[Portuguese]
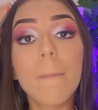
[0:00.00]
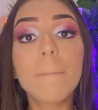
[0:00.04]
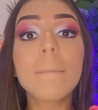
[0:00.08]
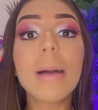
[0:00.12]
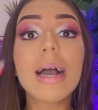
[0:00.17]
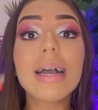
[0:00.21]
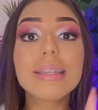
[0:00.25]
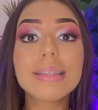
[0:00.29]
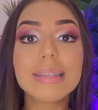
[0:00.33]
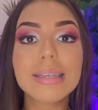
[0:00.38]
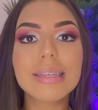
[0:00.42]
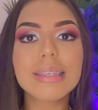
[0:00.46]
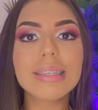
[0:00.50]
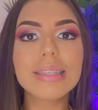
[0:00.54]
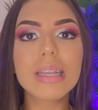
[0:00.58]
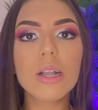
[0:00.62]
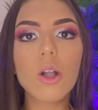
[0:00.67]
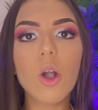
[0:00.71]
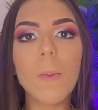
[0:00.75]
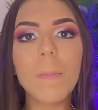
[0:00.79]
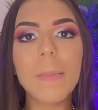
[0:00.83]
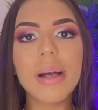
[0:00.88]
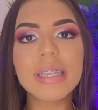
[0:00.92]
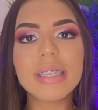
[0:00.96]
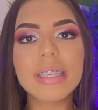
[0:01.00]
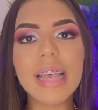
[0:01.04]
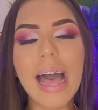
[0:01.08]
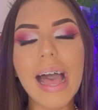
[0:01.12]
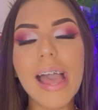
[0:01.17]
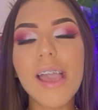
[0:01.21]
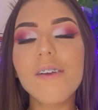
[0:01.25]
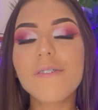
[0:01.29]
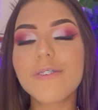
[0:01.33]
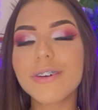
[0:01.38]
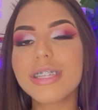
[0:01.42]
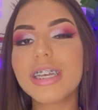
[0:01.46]
Mas antes de
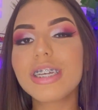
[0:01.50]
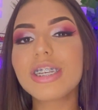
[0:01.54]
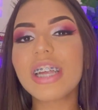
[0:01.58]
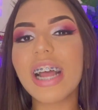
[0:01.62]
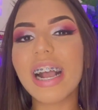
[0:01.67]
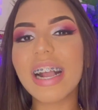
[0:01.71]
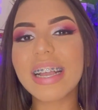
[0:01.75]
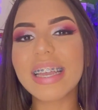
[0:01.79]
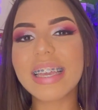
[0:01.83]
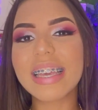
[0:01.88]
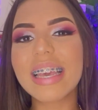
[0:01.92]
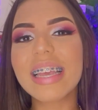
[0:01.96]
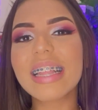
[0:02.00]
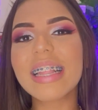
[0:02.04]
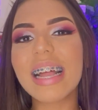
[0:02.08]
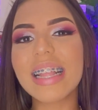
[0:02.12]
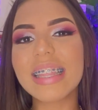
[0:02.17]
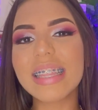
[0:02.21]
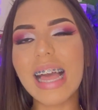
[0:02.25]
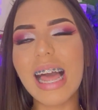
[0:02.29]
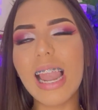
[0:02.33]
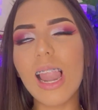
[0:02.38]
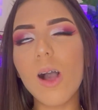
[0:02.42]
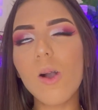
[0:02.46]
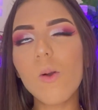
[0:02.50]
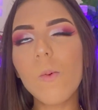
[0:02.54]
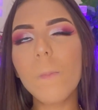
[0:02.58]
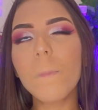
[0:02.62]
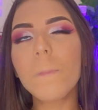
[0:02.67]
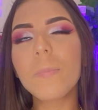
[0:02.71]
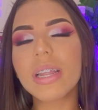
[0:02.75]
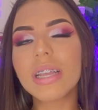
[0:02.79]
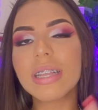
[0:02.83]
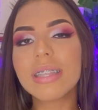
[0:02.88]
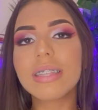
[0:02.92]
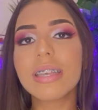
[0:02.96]
começar, eu vou deixar aqui na tela
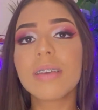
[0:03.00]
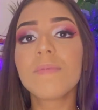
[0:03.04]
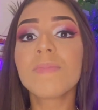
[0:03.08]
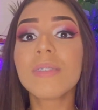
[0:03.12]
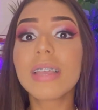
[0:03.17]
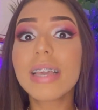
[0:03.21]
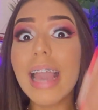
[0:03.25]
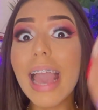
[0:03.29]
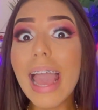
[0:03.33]
um print.